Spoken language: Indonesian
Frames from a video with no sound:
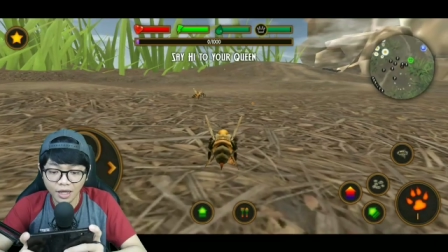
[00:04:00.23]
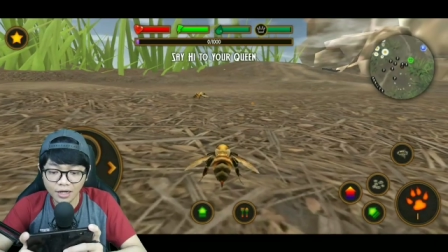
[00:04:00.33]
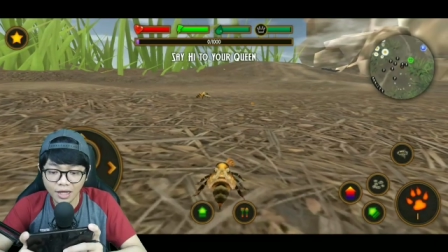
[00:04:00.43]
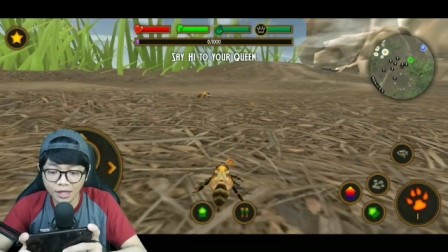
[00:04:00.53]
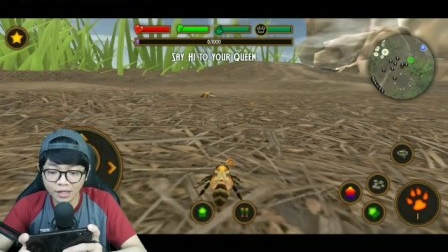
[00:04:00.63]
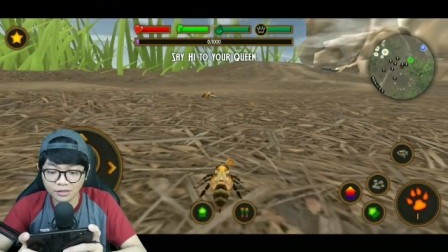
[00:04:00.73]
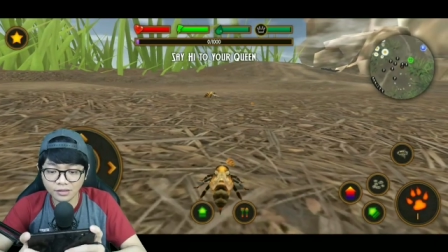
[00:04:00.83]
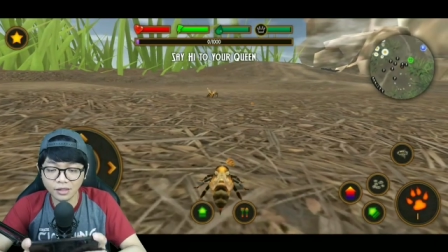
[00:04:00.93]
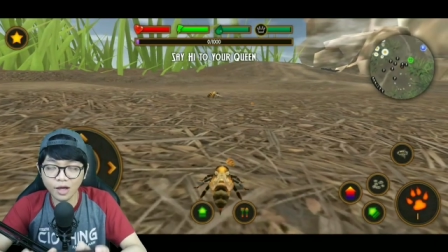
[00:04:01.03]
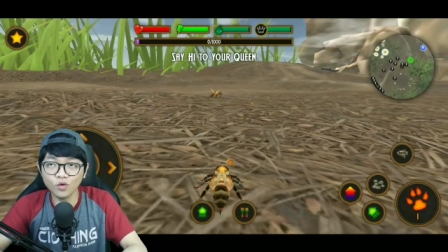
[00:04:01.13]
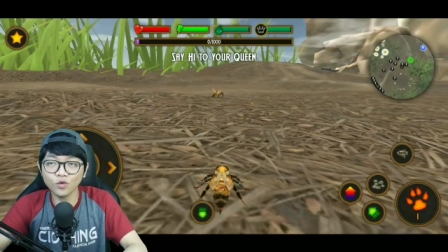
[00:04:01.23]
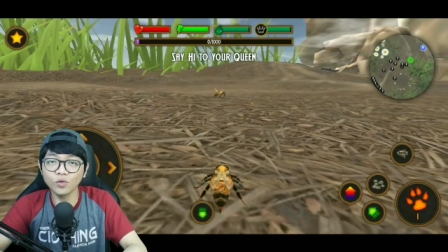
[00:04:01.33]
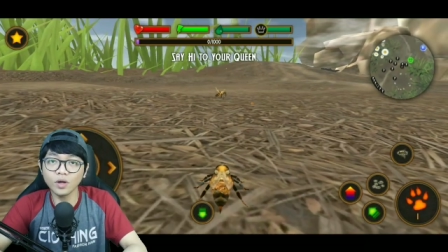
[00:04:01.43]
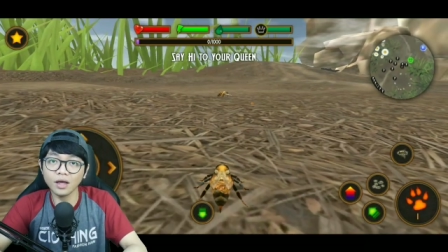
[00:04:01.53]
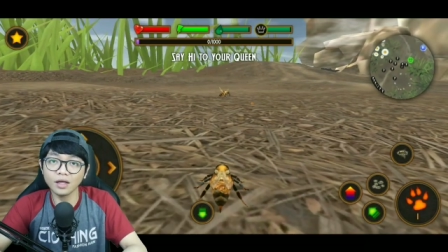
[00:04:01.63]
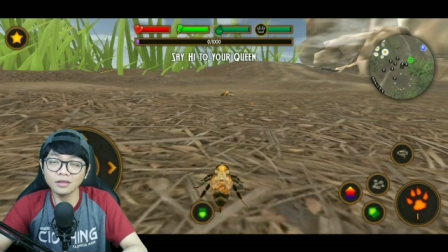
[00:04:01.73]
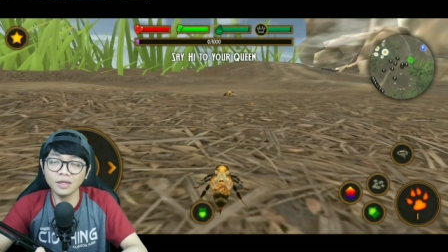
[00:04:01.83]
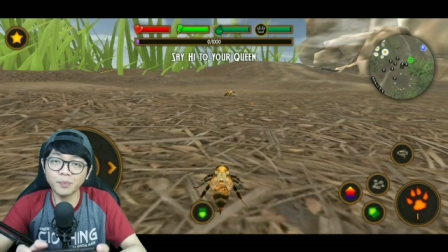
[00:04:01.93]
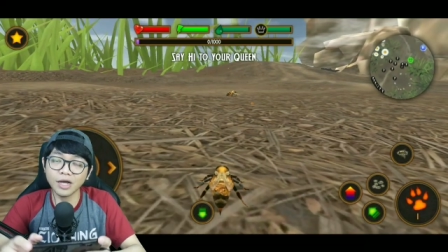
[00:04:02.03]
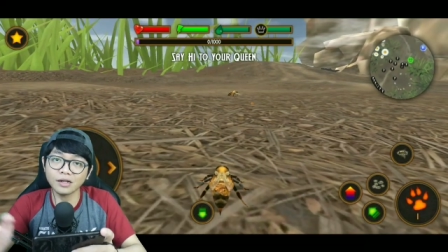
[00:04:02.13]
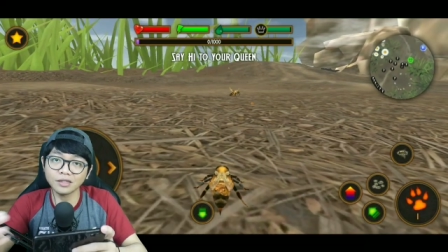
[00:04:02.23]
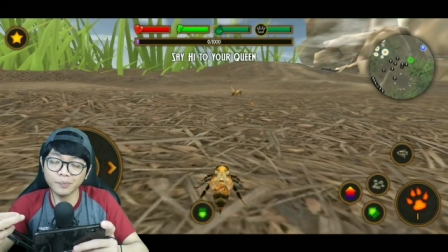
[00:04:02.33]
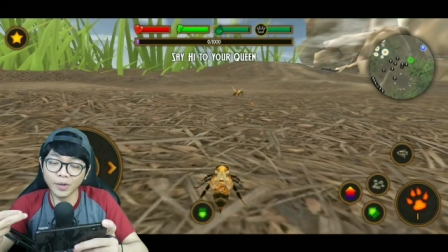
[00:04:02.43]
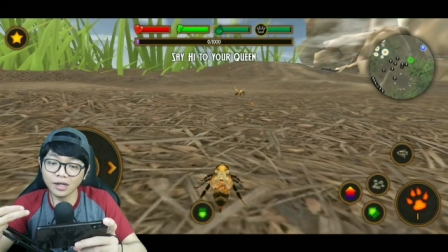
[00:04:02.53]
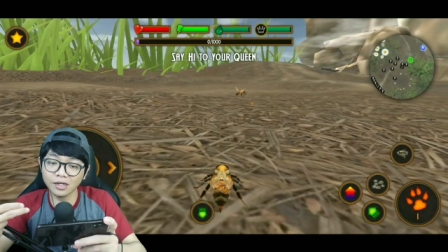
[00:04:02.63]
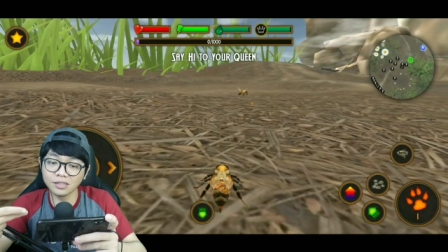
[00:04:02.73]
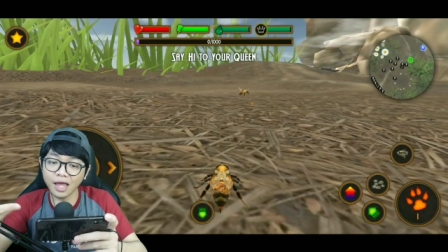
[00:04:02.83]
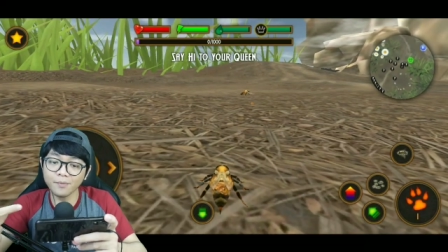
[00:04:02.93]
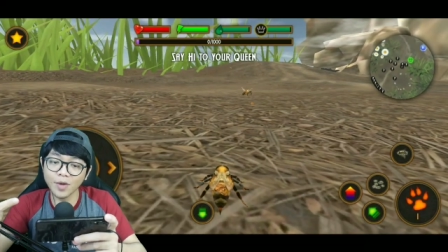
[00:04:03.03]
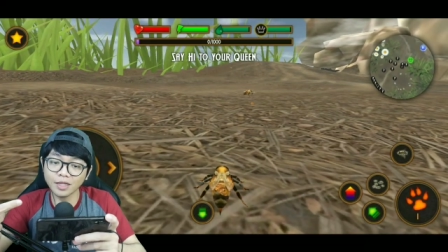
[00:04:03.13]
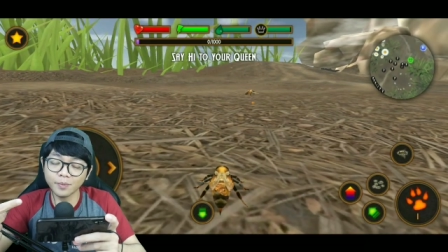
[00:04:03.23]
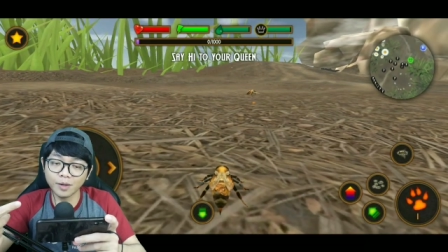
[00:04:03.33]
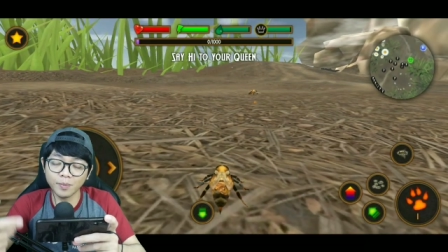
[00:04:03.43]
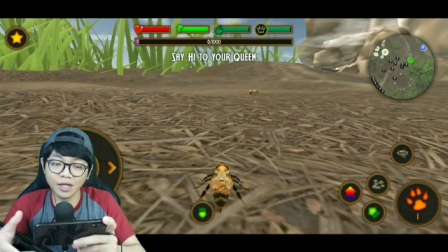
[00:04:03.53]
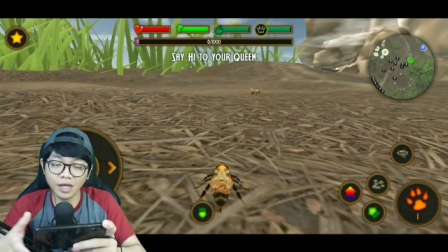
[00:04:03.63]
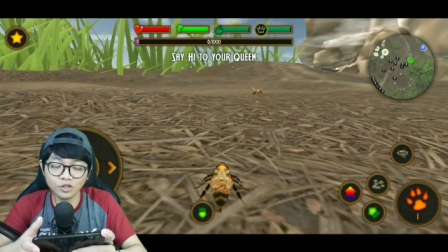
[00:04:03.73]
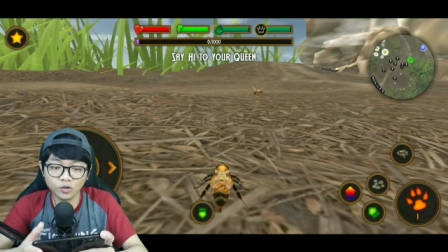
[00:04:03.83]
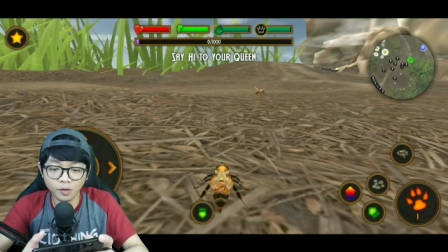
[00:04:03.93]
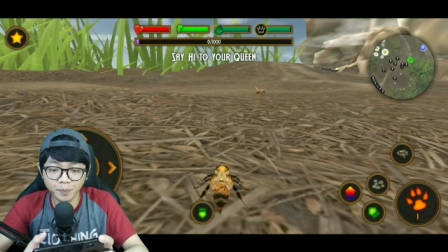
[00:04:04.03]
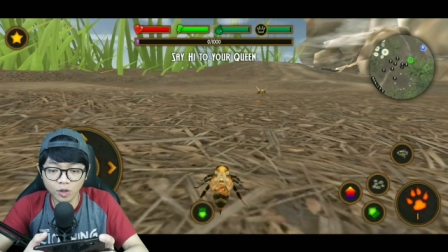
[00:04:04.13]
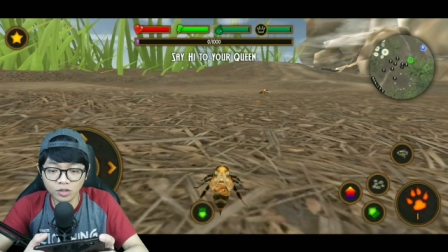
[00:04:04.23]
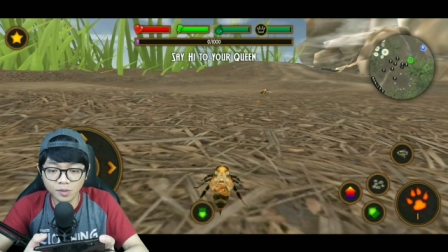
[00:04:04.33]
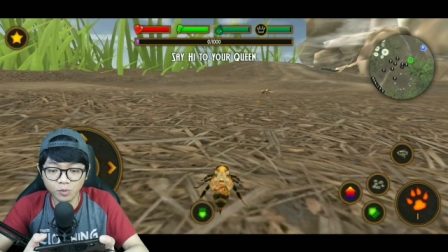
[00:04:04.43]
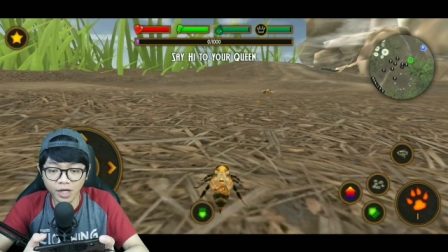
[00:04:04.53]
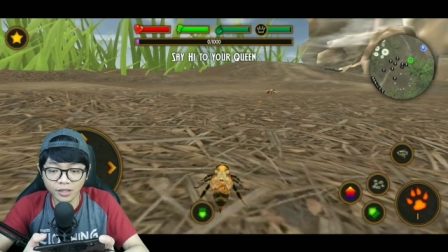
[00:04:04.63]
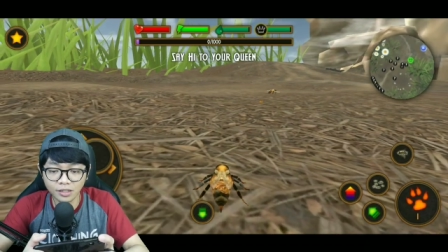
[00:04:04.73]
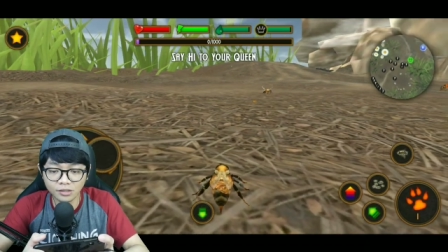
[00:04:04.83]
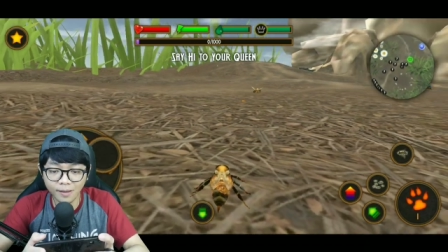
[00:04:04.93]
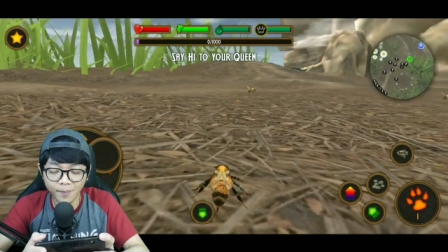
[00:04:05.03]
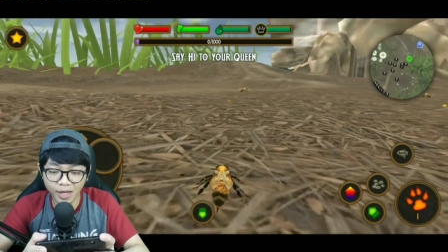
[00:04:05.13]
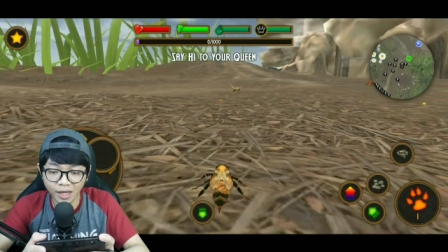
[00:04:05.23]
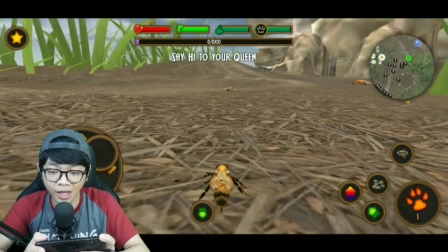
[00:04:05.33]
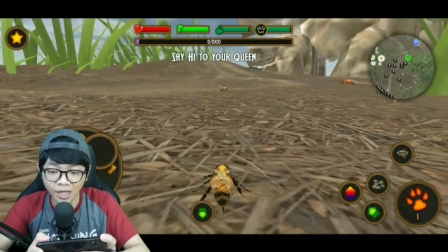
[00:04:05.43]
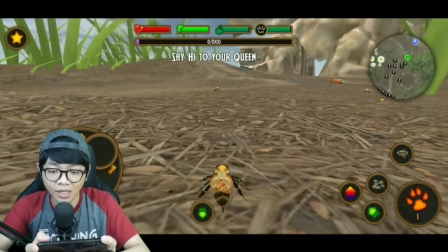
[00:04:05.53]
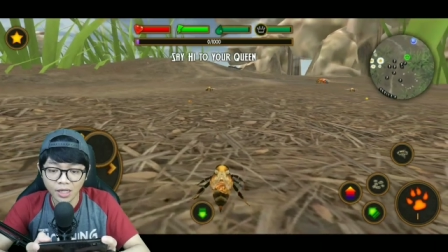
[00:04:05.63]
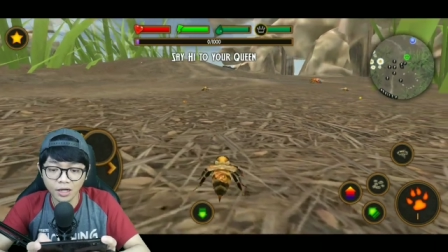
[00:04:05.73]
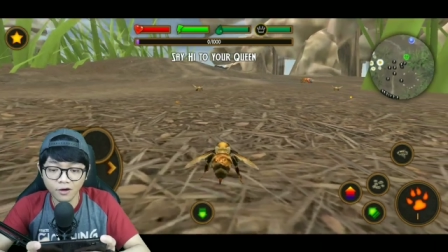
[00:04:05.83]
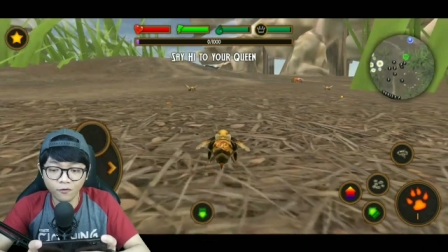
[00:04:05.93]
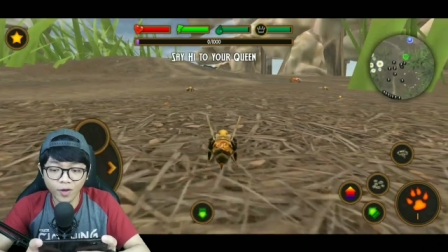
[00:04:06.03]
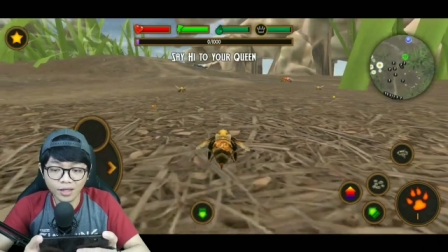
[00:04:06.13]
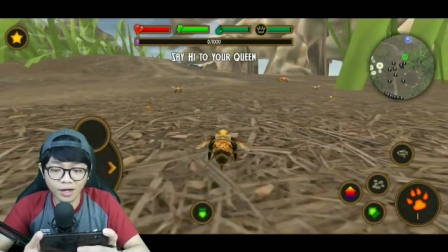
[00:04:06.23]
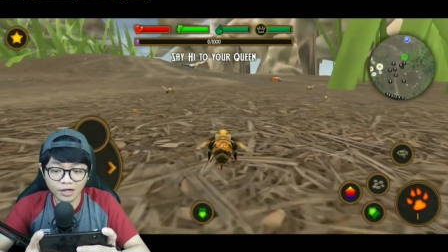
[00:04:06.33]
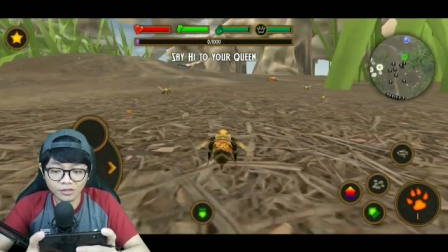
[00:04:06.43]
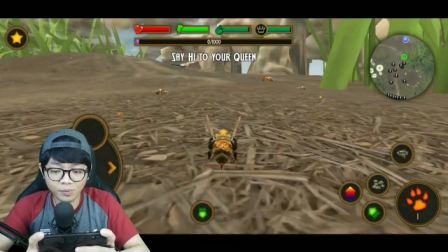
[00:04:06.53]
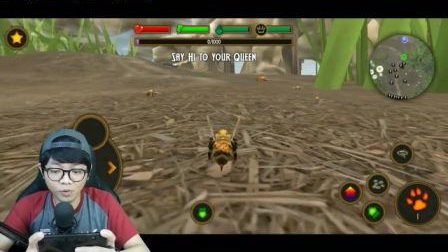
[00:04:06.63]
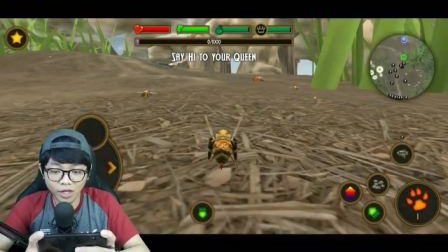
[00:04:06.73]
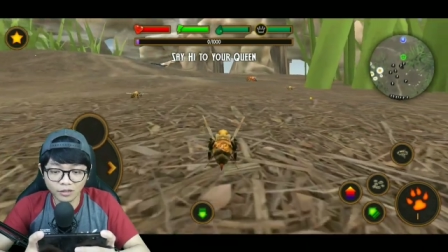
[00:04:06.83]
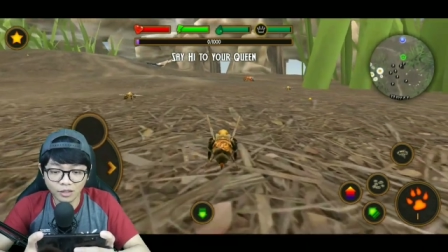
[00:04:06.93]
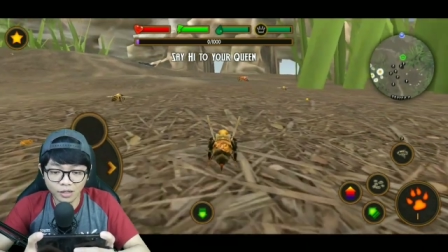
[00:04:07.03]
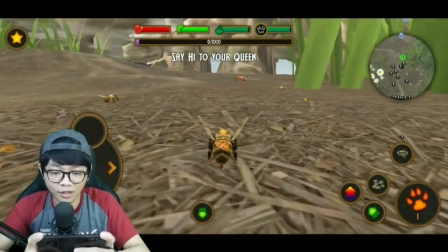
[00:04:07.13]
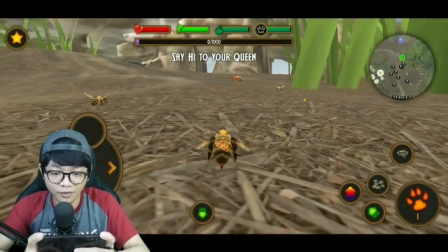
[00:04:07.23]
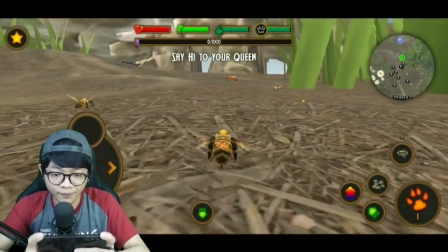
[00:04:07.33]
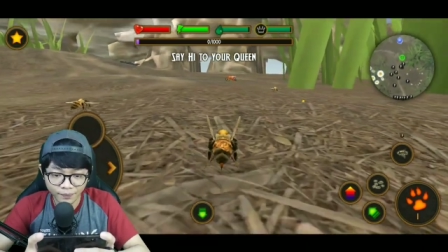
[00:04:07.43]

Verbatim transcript: karena setahu gue kalau tipikalnya sama teman-teman kayak Scorpion Simulator sama uh, Fire Ant Simulator ya